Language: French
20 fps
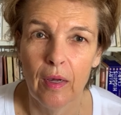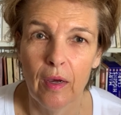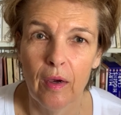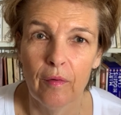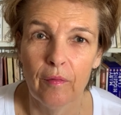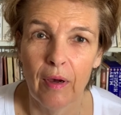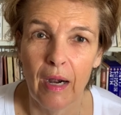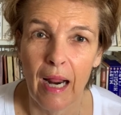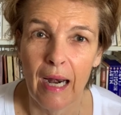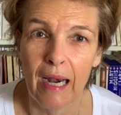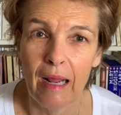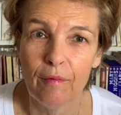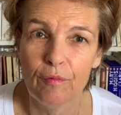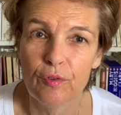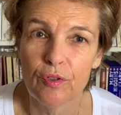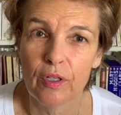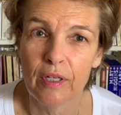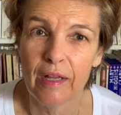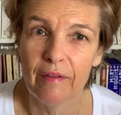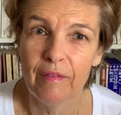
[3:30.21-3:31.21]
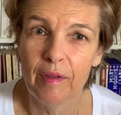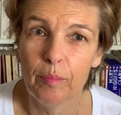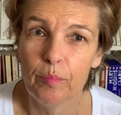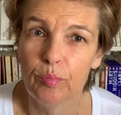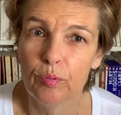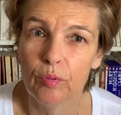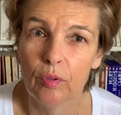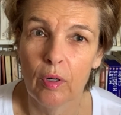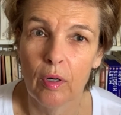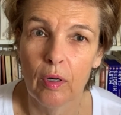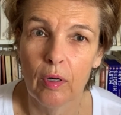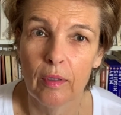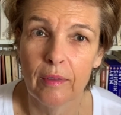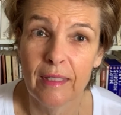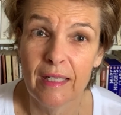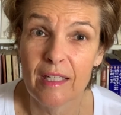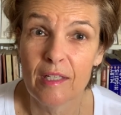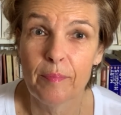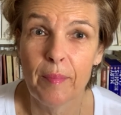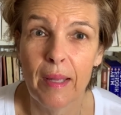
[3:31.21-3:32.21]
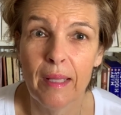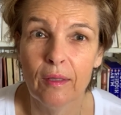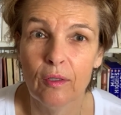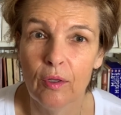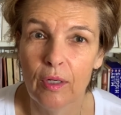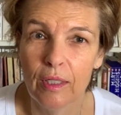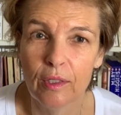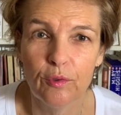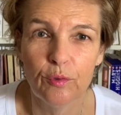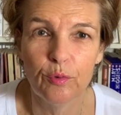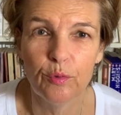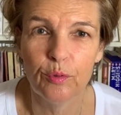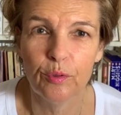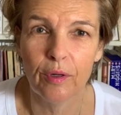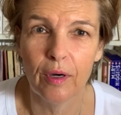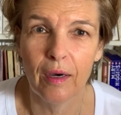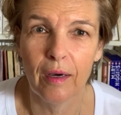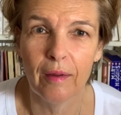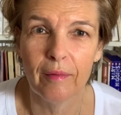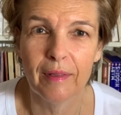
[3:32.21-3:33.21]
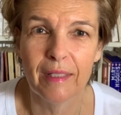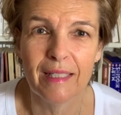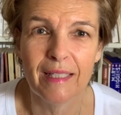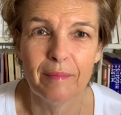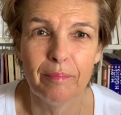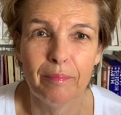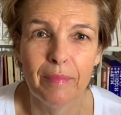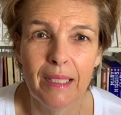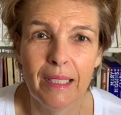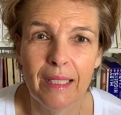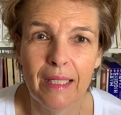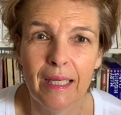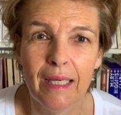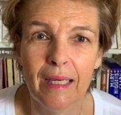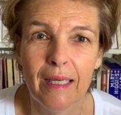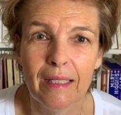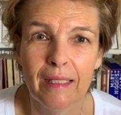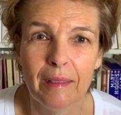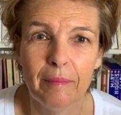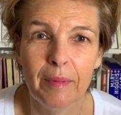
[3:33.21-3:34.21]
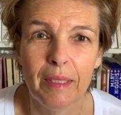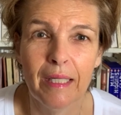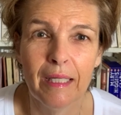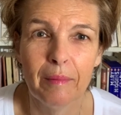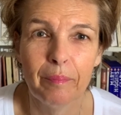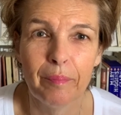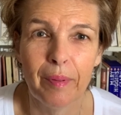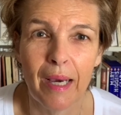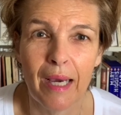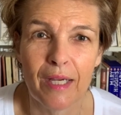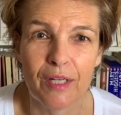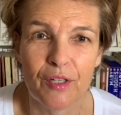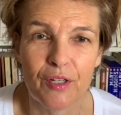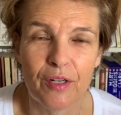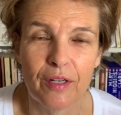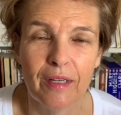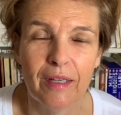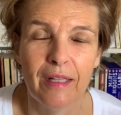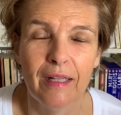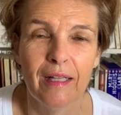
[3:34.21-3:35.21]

Voilà, là vous en avez pour euh, des semaines de lecture, des milliers et des milliers de pages.